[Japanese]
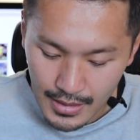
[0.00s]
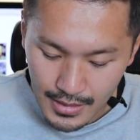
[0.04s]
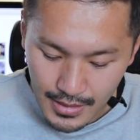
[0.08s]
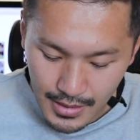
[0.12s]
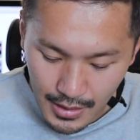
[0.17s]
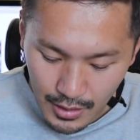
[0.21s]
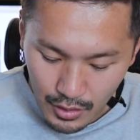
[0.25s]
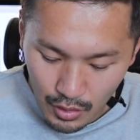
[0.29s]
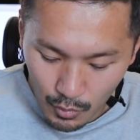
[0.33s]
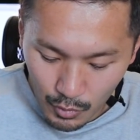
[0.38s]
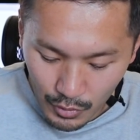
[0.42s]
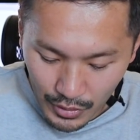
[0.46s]

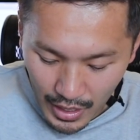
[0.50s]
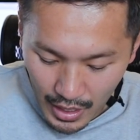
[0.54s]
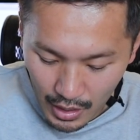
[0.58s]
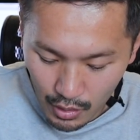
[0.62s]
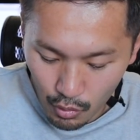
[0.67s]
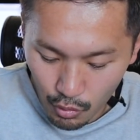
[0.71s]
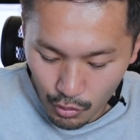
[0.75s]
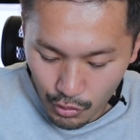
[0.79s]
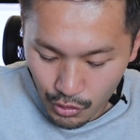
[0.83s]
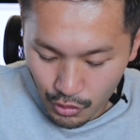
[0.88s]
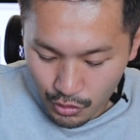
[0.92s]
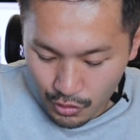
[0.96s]
是非ともね
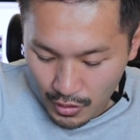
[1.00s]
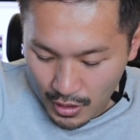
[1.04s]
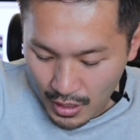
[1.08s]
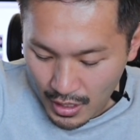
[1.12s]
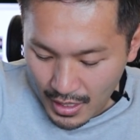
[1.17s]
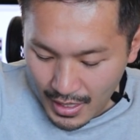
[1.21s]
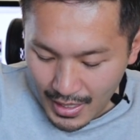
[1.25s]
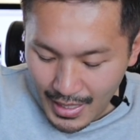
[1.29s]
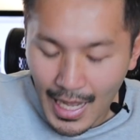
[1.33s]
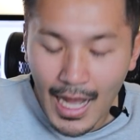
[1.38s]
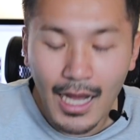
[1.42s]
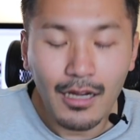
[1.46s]
こういう
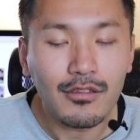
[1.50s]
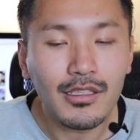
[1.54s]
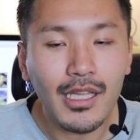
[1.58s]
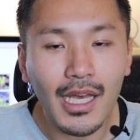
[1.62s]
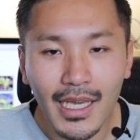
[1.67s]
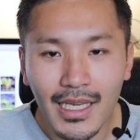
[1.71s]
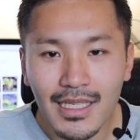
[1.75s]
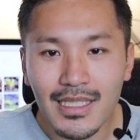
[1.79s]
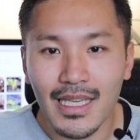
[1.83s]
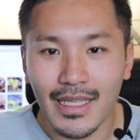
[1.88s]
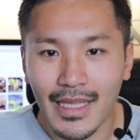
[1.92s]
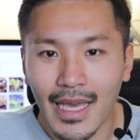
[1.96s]
買うだ
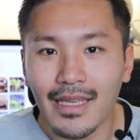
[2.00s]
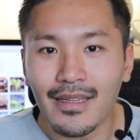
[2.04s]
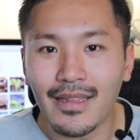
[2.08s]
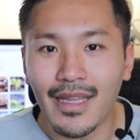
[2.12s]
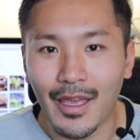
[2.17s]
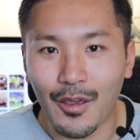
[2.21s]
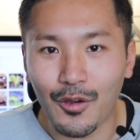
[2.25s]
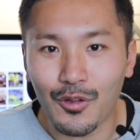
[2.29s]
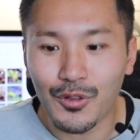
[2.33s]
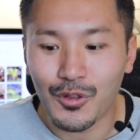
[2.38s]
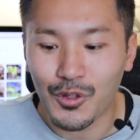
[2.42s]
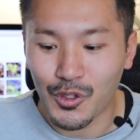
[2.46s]
けじゃないん
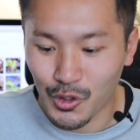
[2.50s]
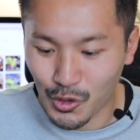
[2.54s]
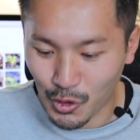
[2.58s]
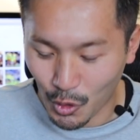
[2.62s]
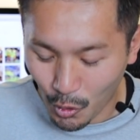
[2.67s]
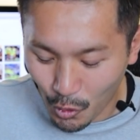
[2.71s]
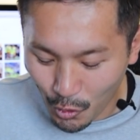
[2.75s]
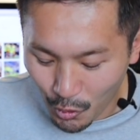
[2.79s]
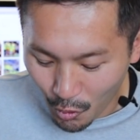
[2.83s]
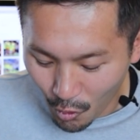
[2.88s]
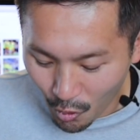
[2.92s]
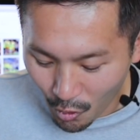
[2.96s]
だよっていうと
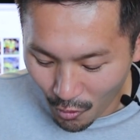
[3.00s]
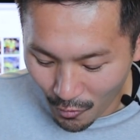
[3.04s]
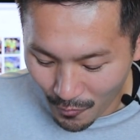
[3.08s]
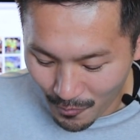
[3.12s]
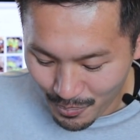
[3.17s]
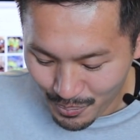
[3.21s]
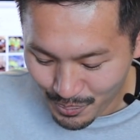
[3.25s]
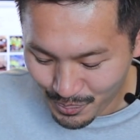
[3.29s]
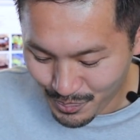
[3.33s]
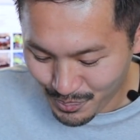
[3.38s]
ころを、